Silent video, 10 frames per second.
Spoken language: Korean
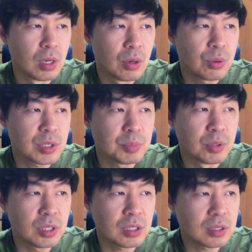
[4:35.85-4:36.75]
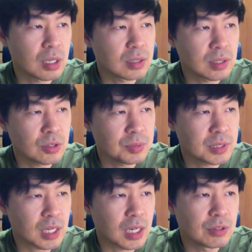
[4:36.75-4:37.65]
혹시 본인의 기타가 셋업이
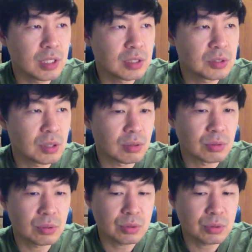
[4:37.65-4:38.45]
잘 안 돼 있는 것 같고